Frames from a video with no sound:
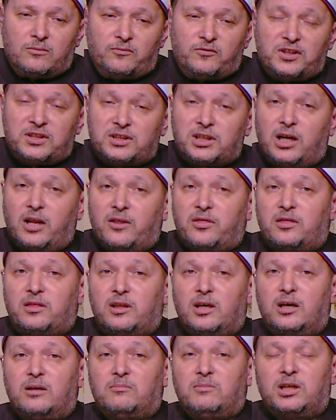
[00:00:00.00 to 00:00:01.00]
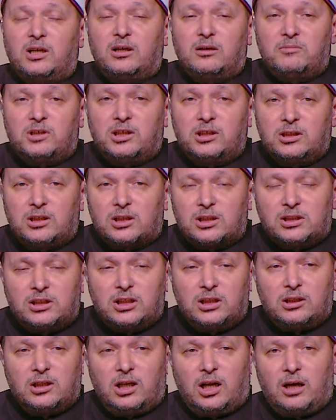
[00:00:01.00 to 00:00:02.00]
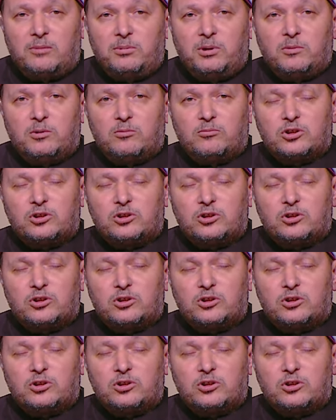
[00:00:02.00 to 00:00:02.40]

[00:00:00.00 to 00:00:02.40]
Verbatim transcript: في السنة الثامنة من هجرة سيدنا الحبيب